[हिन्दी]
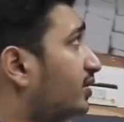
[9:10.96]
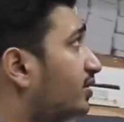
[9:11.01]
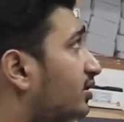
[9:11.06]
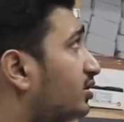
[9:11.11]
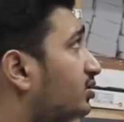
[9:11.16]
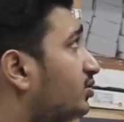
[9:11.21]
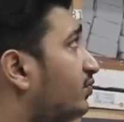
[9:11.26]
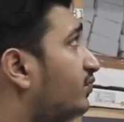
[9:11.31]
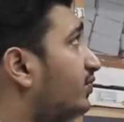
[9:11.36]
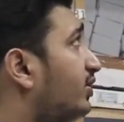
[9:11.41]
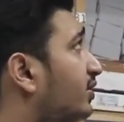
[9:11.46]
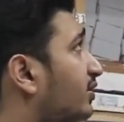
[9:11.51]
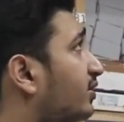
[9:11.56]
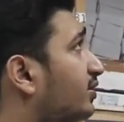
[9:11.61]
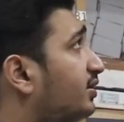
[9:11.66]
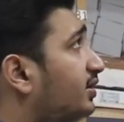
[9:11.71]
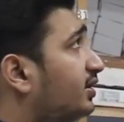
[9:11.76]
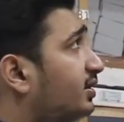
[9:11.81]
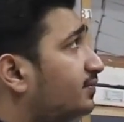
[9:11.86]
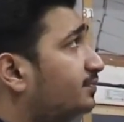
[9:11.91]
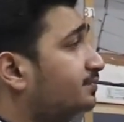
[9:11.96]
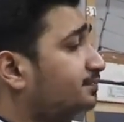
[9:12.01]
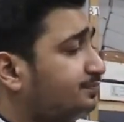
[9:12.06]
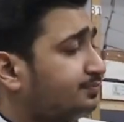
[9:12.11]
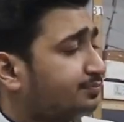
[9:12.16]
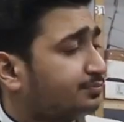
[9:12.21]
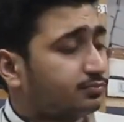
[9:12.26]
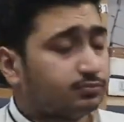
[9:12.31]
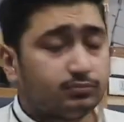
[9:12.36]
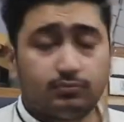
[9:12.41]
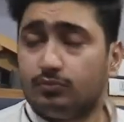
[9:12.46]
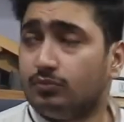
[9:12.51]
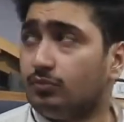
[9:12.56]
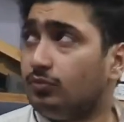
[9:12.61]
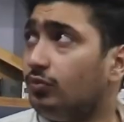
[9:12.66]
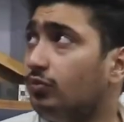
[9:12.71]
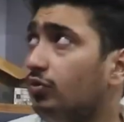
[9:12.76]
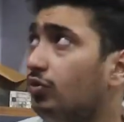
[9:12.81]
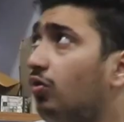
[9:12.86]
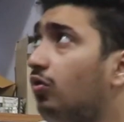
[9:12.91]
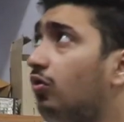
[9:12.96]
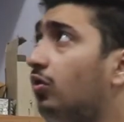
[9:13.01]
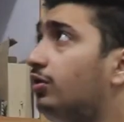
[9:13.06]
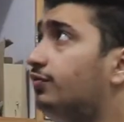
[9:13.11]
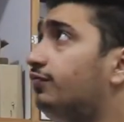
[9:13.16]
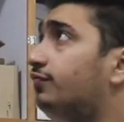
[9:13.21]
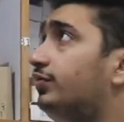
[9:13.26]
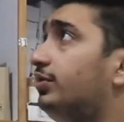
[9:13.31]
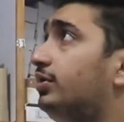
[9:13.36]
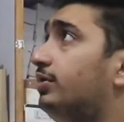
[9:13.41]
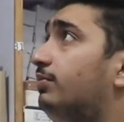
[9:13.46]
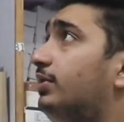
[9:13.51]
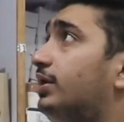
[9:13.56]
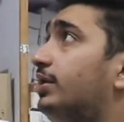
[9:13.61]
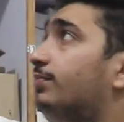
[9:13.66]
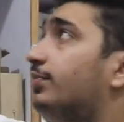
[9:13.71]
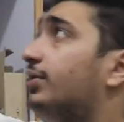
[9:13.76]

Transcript: कर सकते हो फ्रेंड्स ठीक है और फिर हमारे